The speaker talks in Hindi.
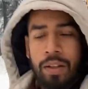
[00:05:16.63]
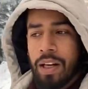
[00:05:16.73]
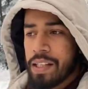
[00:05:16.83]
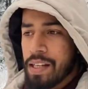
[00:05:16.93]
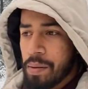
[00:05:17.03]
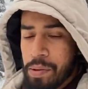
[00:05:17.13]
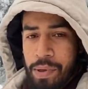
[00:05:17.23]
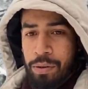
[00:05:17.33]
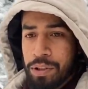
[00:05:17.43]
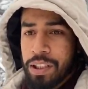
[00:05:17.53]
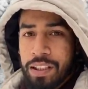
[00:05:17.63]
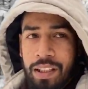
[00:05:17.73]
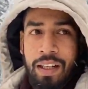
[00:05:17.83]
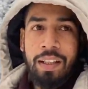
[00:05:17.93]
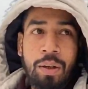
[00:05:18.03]
गैज़ अभी मैं कुछ इस
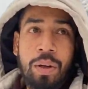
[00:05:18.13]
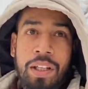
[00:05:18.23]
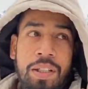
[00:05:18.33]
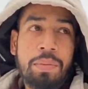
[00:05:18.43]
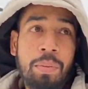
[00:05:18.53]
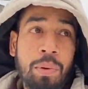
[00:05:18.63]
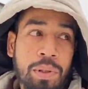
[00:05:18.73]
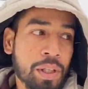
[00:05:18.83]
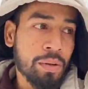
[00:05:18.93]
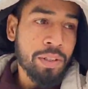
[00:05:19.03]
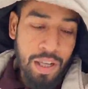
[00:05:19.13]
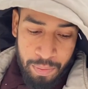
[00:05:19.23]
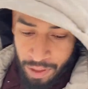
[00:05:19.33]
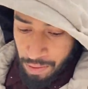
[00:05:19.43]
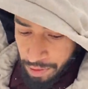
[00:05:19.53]
तरह की लोकेशन में पहुंच गया हूँ जहाँ
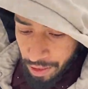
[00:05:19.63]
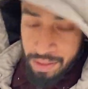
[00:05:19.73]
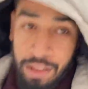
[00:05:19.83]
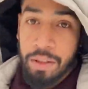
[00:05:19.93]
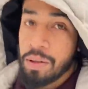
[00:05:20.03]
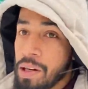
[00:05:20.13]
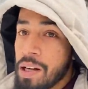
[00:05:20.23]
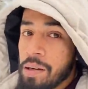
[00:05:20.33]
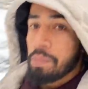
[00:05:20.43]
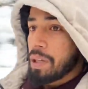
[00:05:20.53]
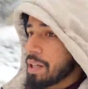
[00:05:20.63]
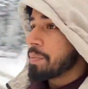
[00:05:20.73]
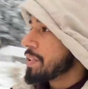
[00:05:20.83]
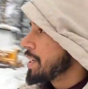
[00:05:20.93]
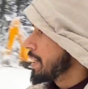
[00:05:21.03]
पर आप देख सकते हो मेरे
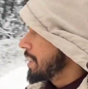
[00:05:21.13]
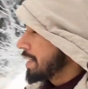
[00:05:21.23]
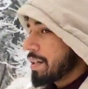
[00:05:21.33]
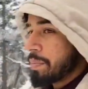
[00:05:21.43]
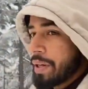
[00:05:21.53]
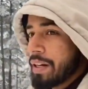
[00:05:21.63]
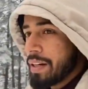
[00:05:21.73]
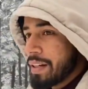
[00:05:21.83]
पीछे की ये पेड़